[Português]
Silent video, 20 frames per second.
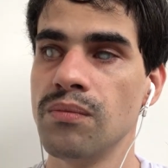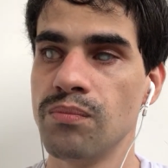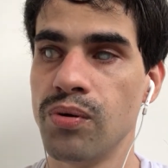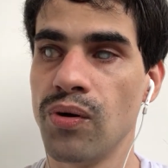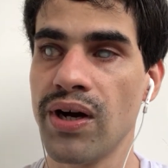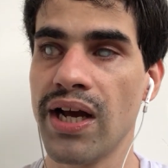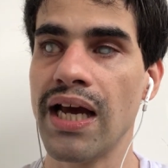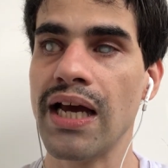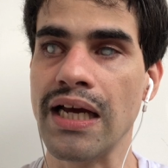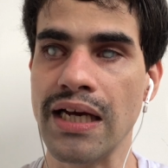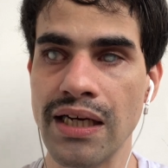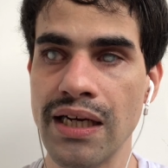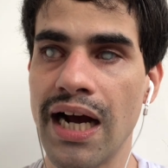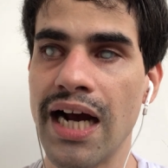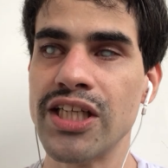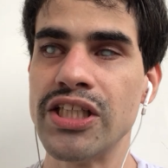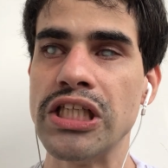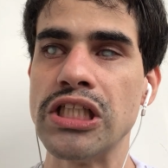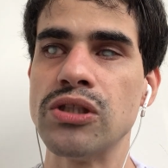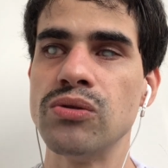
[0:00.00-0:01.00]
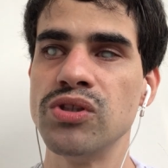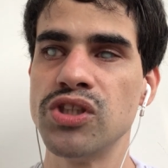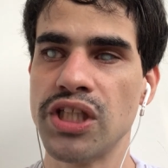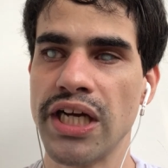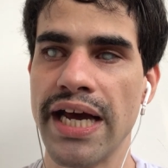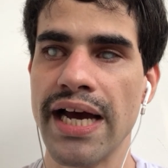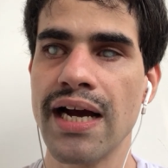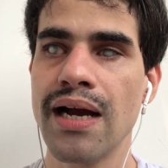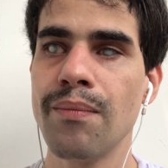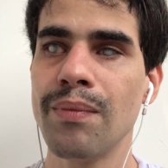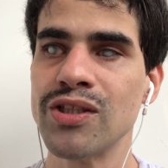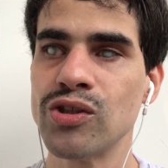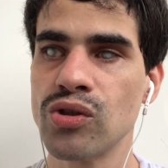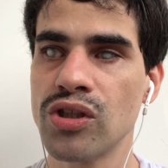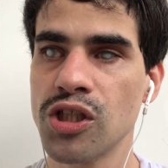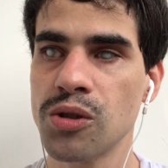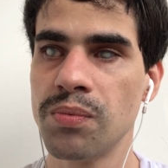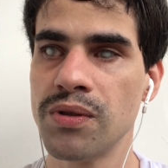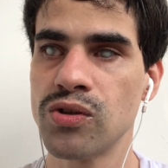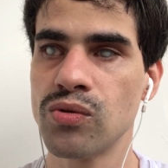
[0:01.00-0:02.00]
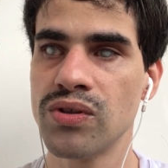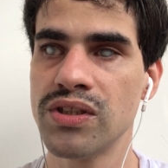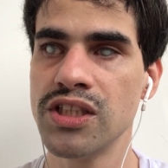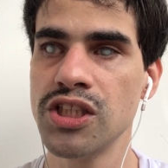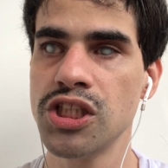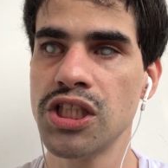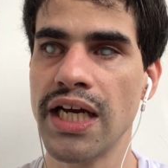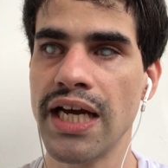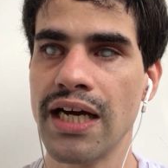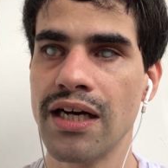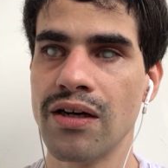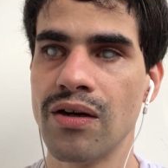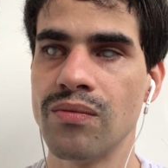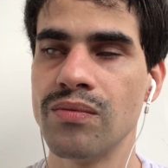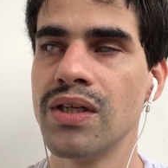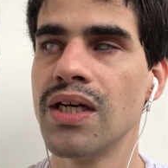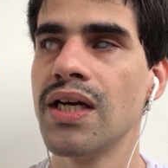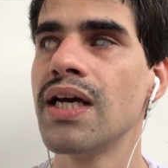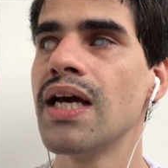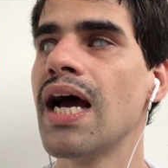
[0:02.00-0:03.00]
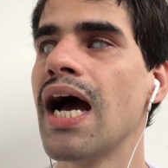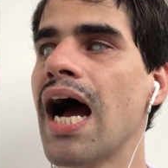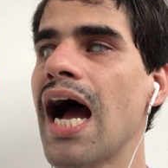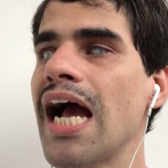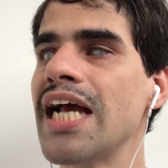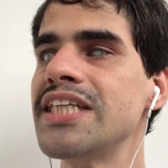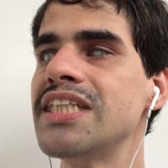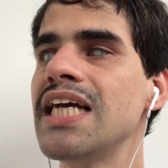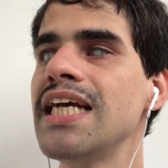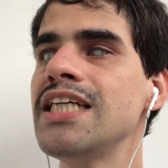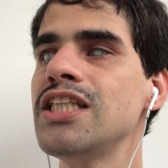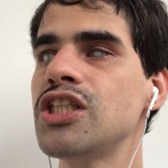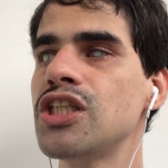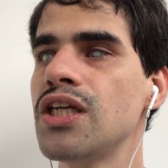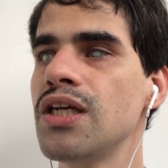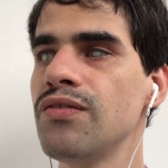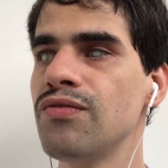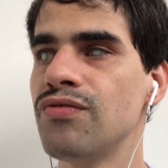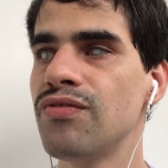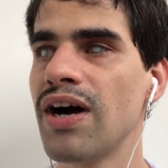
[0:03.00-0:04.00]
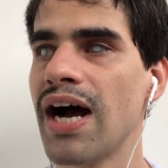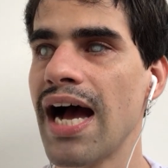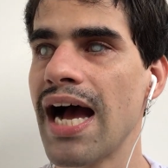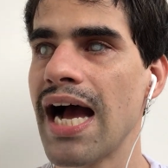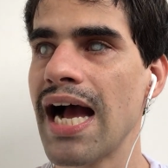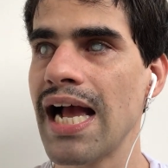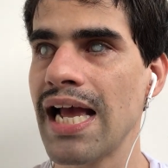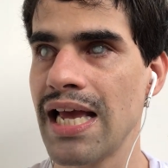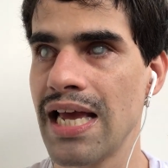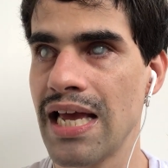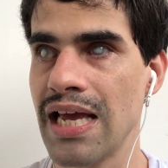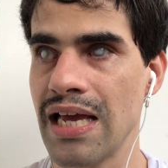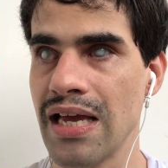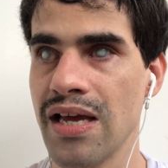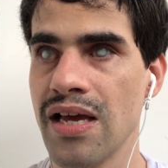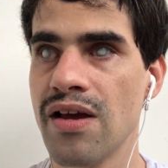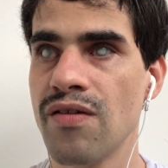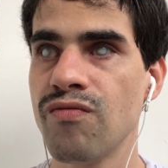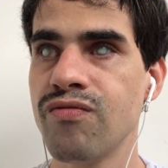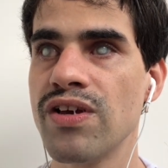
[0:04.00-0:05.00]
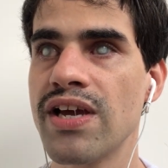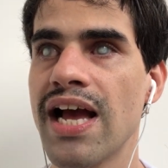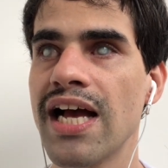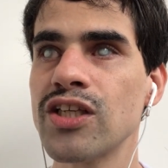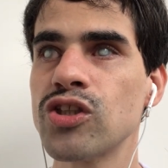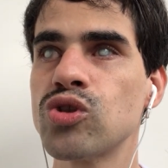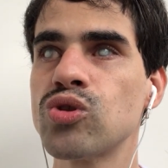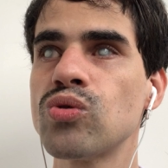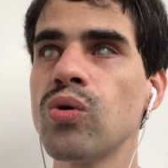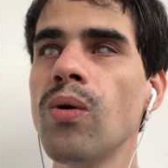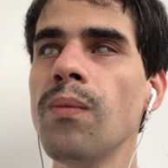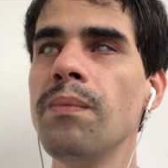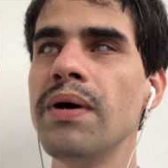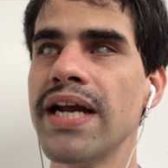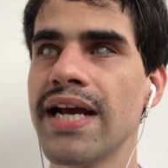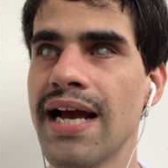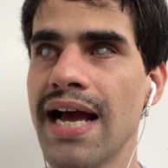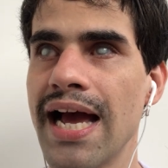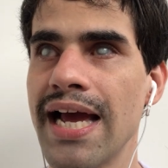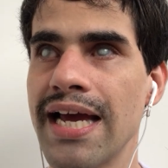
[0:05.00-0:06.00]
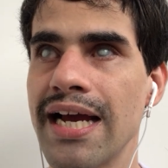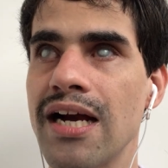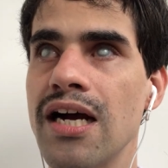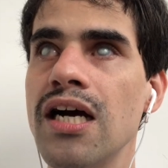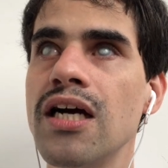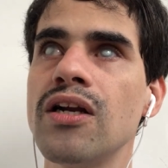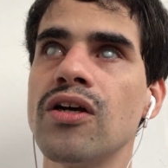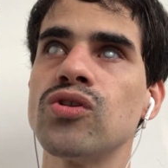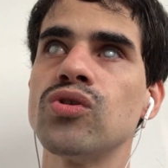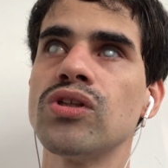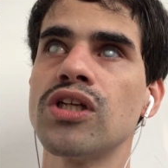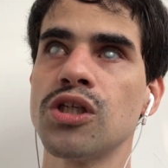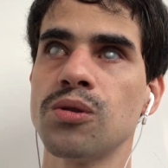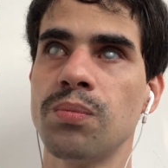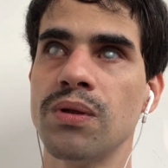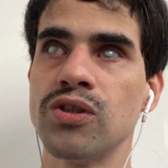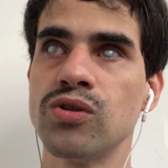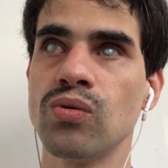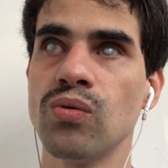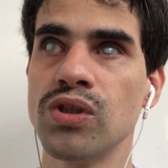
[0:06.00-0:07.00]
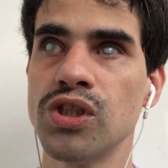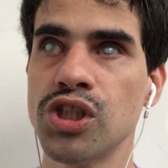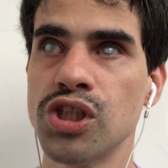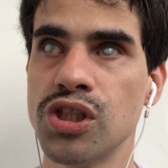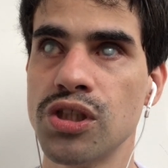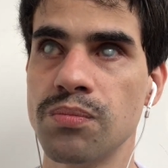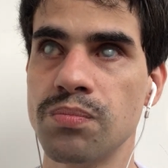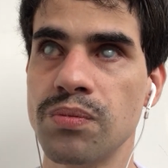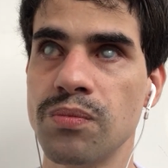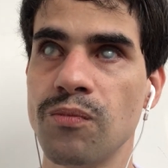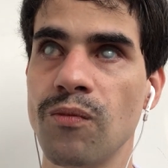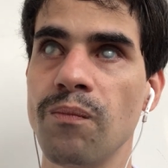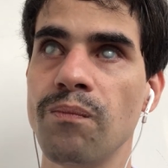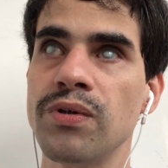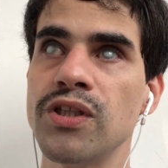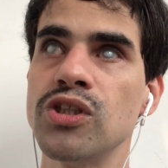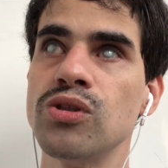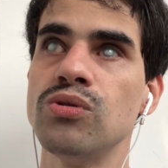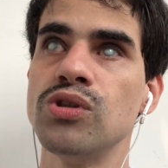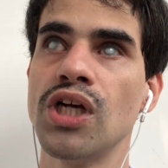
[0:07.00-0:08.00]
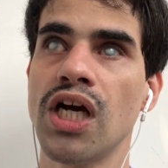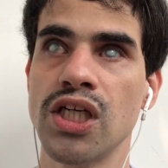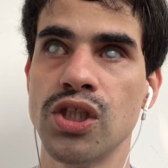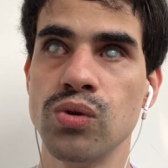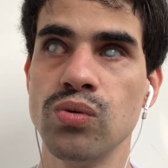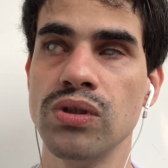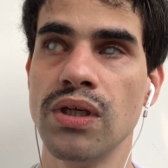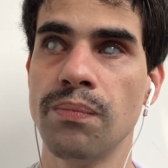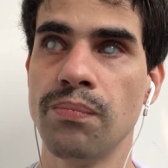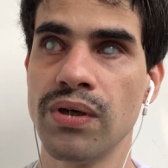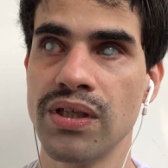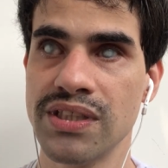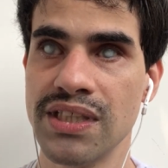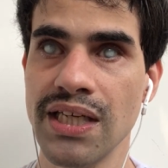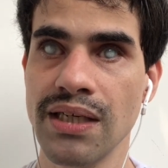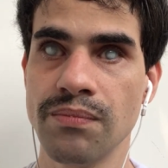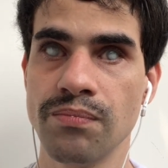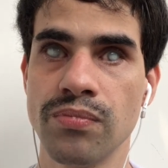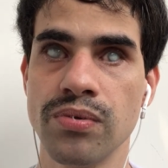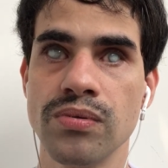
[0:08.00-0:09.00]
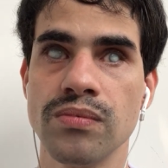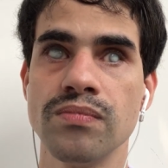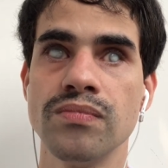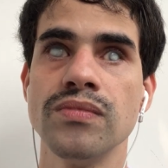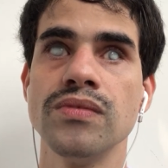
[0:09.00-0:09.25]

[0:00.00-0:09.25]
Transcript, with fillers: Porque a gente não enxerga, mas outras pessoas enxergam. A gente vai ficar sobrecarregando as outras pessoas de um pedido de ajuda, por exemplo?